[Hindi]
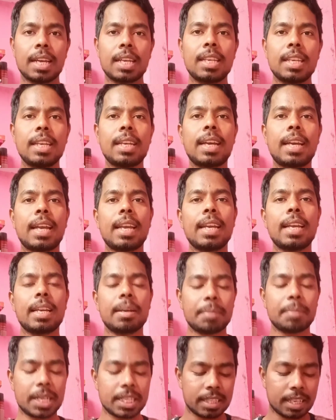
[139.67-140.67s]
क्लिक करने
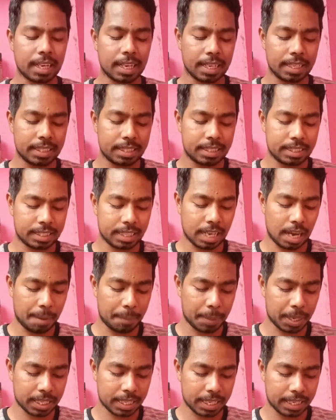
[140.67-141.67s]
के बाद गाइज यहाँ
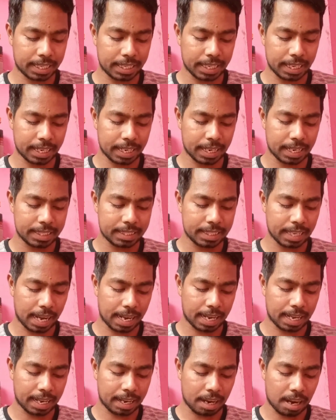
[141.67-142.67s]
पर देखिए गाइज
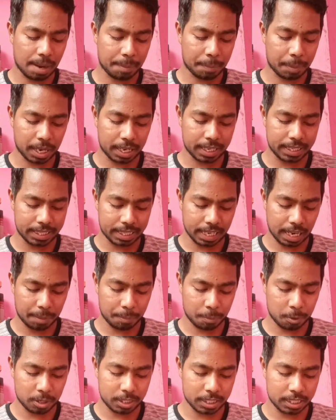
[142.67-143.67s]
अगर आपका रिटर्न
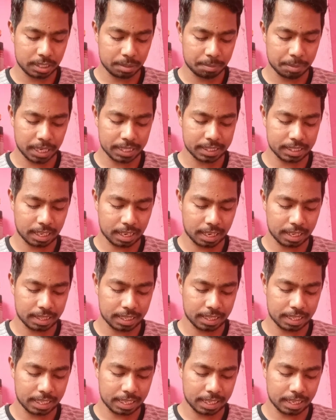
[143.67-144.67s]
पॉलिसी बच रहा
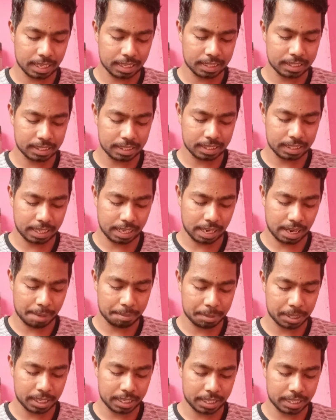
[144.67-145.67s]
देखिए गाइज ये
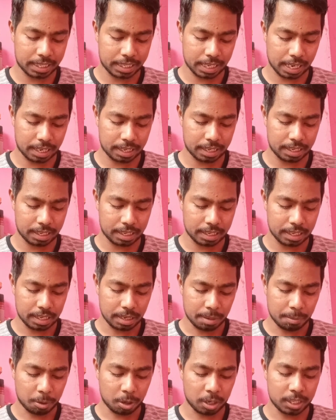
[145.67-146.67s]
अभी रिटर्न
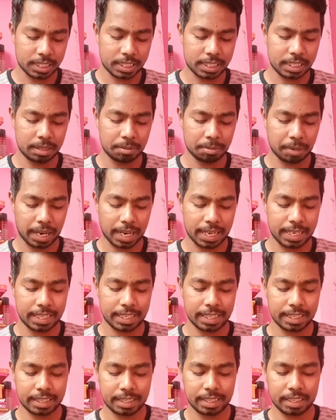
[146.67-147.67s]
पॉलिसी
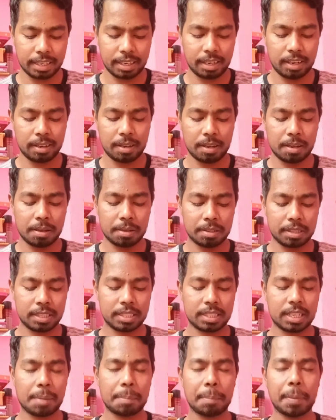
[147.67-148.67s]
वैलिड टिल
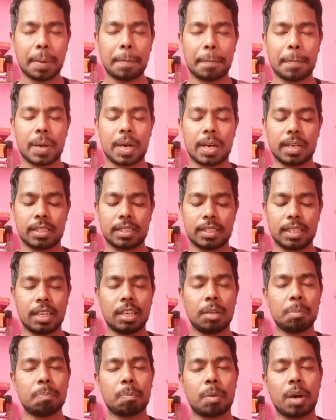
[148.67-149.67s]
दिसंबर पाँच
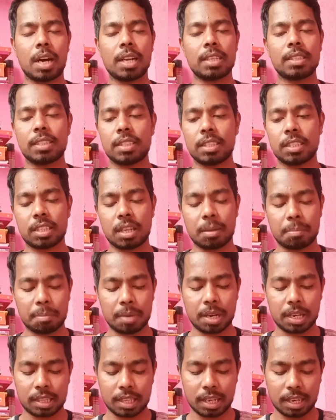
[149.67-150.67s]
यानी पाँच
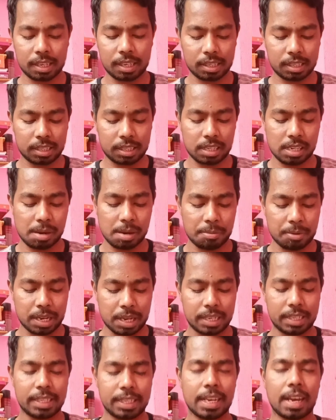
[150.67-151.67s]
दिसंबर तक ये
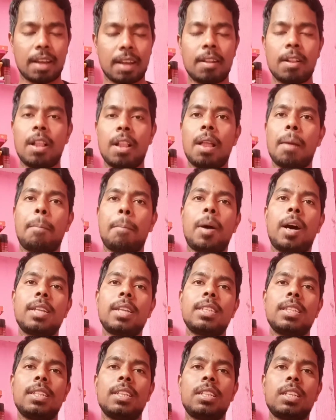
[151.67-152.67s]
वैलिड है
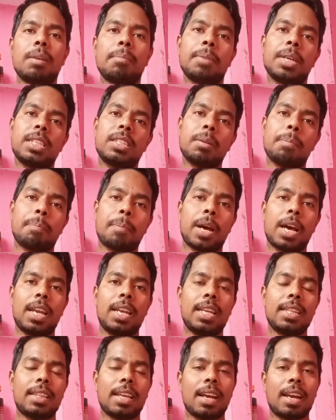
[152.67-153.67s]
पाँच दिसंबर से
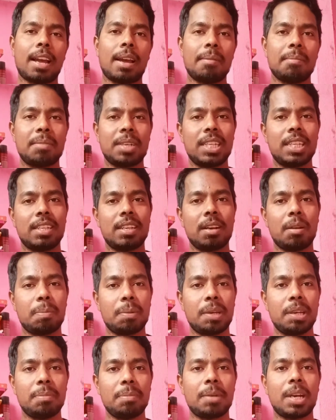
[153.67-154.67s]
पहले तक हम
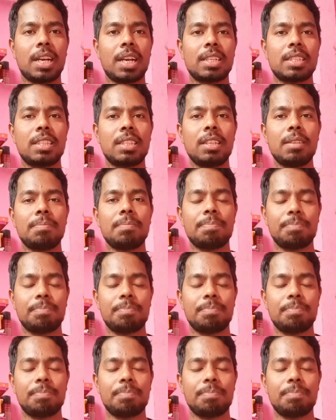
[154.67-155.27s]
फ्लिपकार्ट से